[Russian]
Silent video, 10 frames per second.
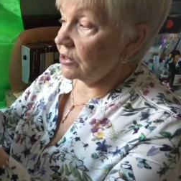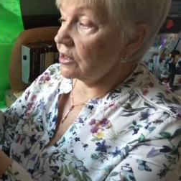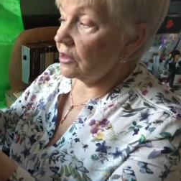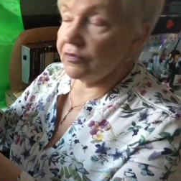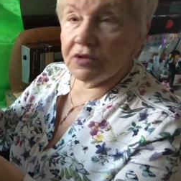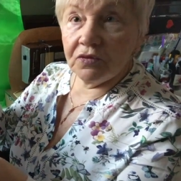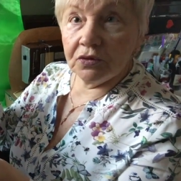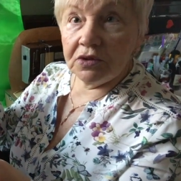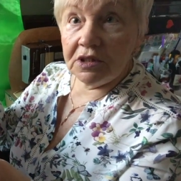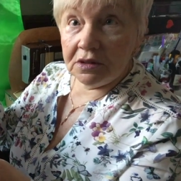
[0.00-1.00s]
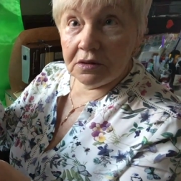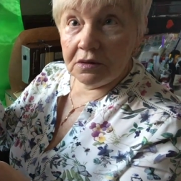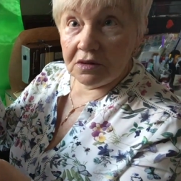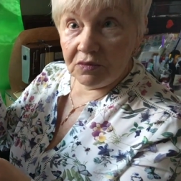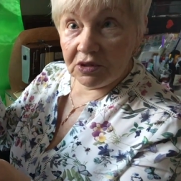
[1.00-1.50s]
материала всего 30
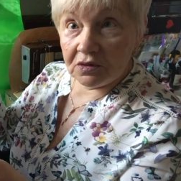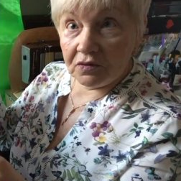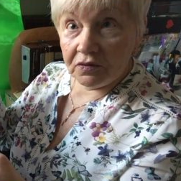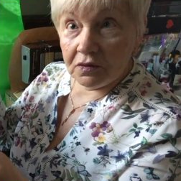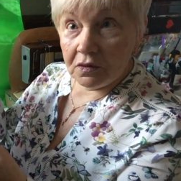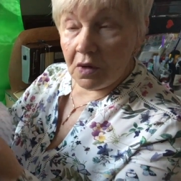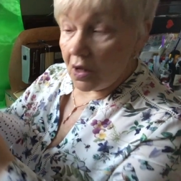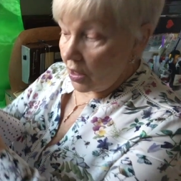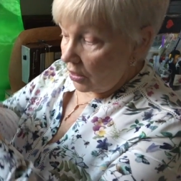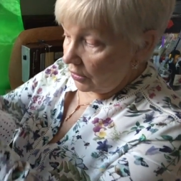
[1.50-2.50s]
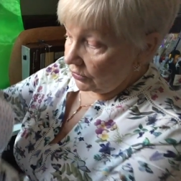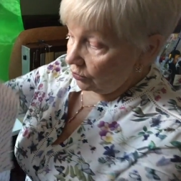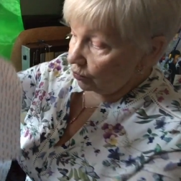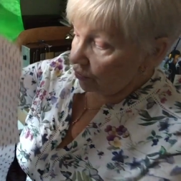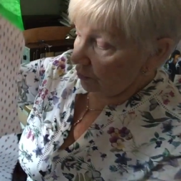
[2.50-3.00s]
сантиметров.
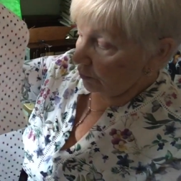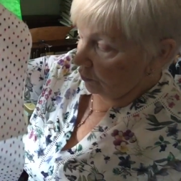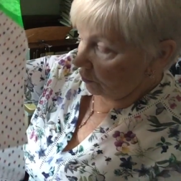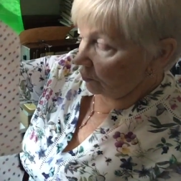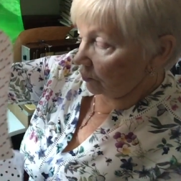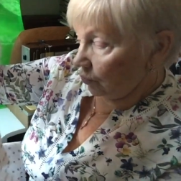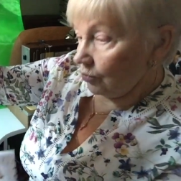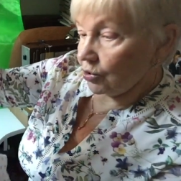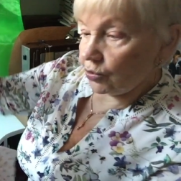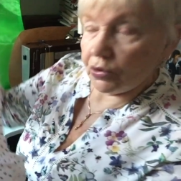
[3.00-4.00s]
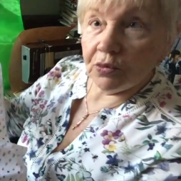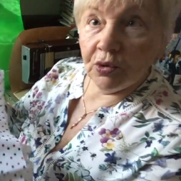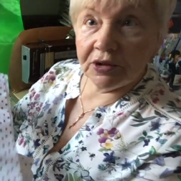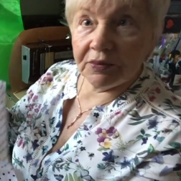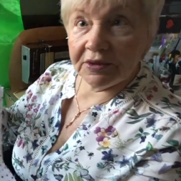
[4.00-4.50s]
Это будет, ну, думаю, что
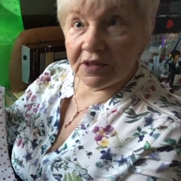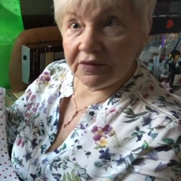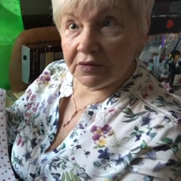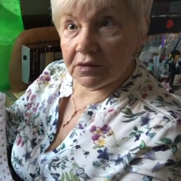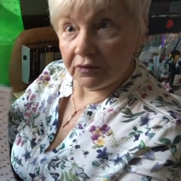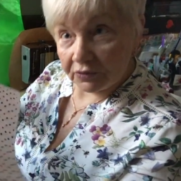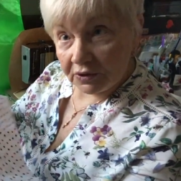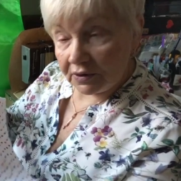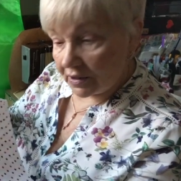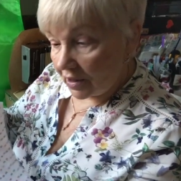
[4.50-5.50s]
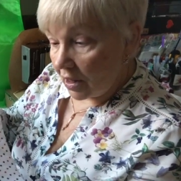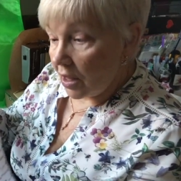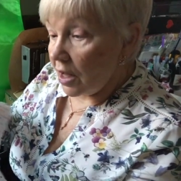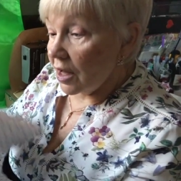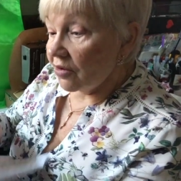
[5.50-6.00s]
ему это понравится. Вот это я.
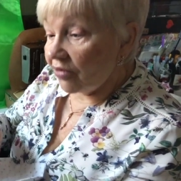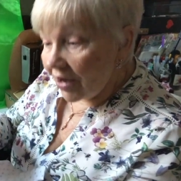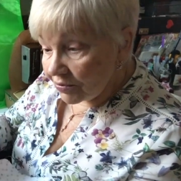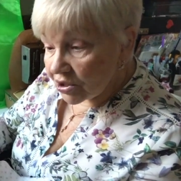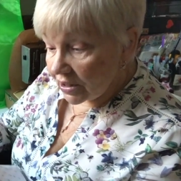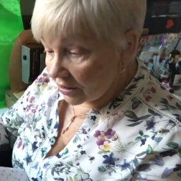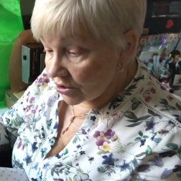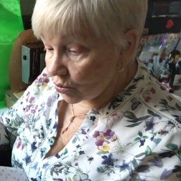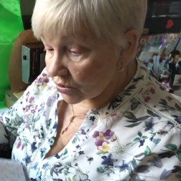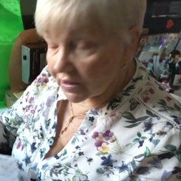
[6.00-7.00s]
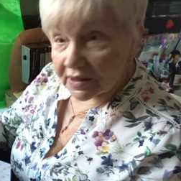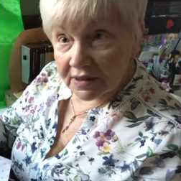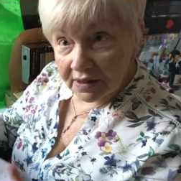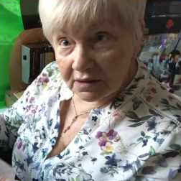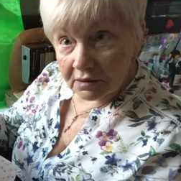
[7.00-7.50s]
Вам же я хочу
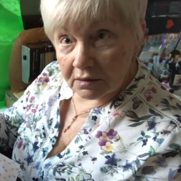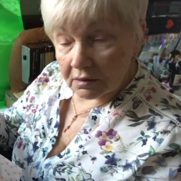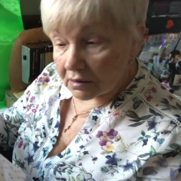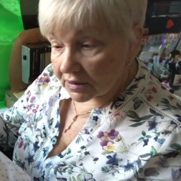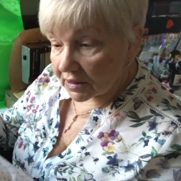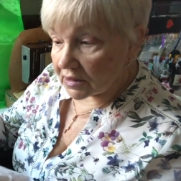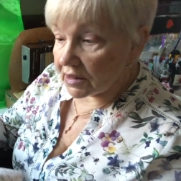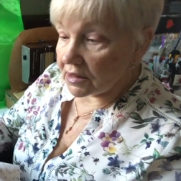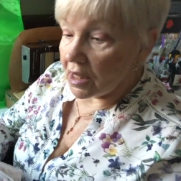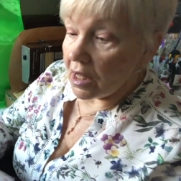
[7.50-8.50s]
рассказать, рассказать,